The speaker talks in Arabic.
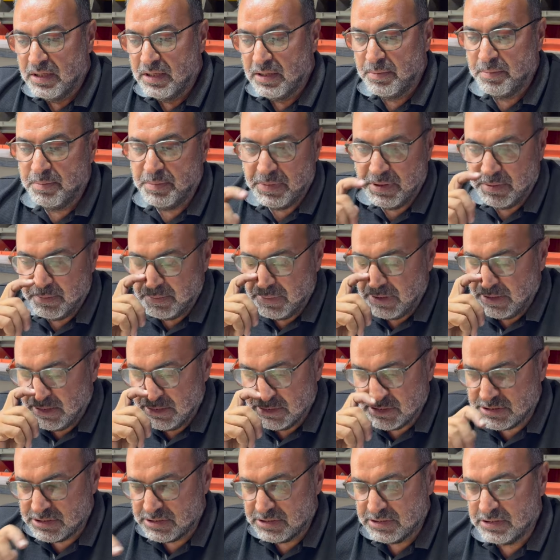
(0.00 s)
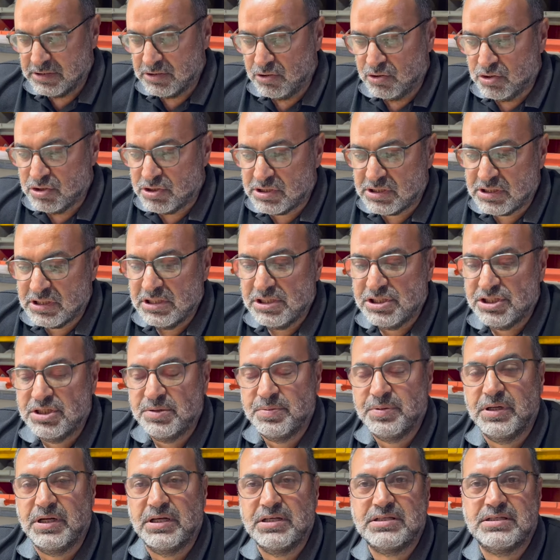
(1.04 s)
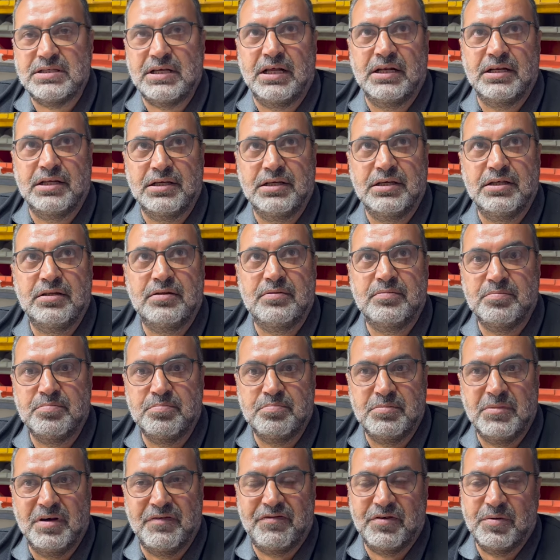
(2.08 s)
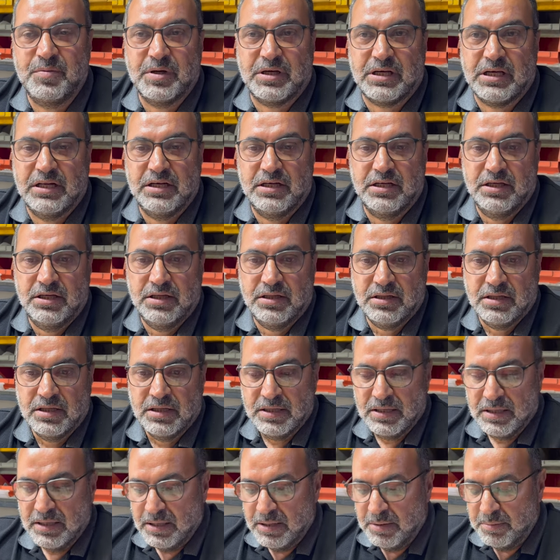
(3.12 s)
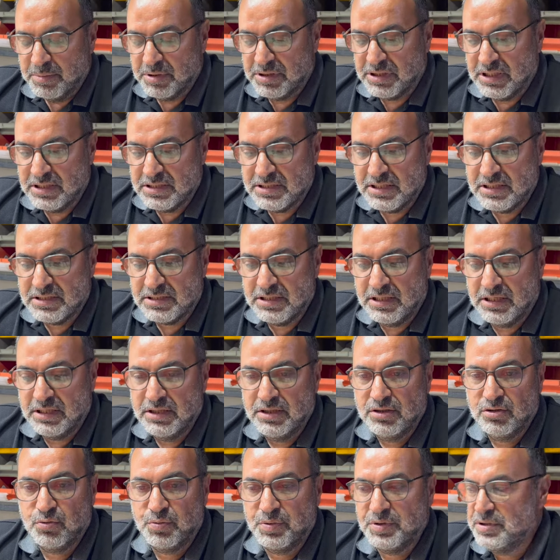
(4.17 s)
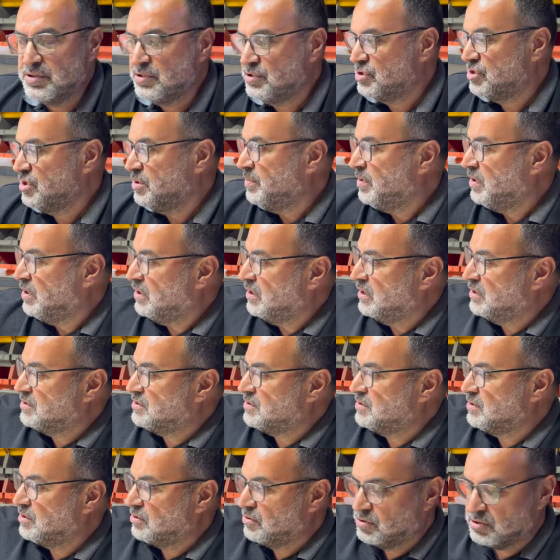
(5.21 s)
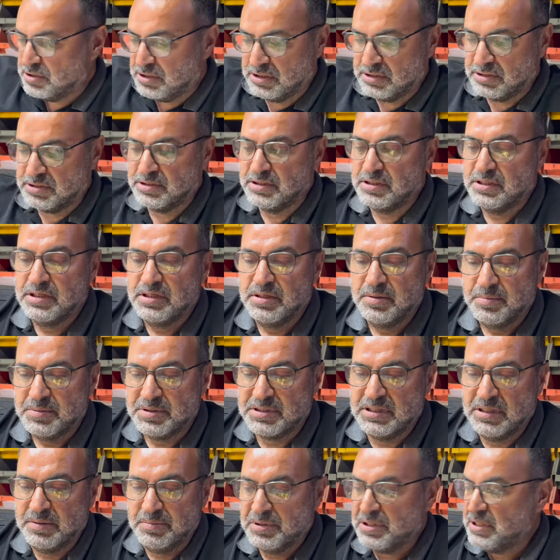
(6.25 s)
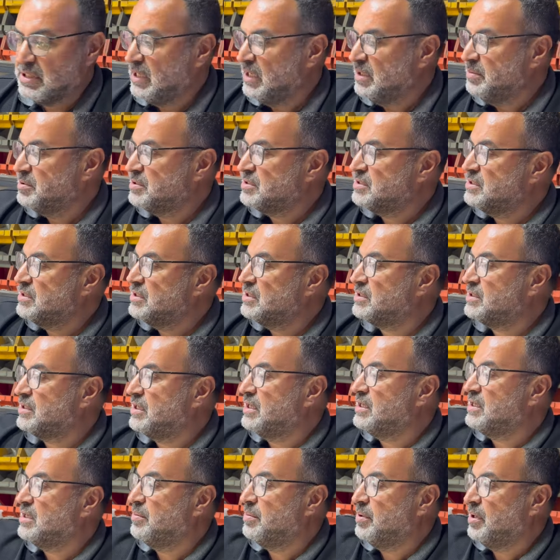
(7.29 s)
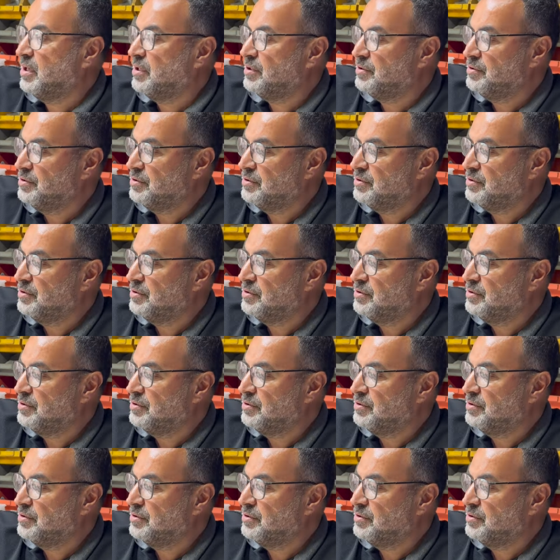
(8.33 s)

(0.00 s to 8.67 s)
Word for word: بنبلش نقص كل شيء بنقص على الايد ما في مكانات بتقصقص على الايد بينجمع ليصير قصص مثلا مثل هاي بتصير تريا بعد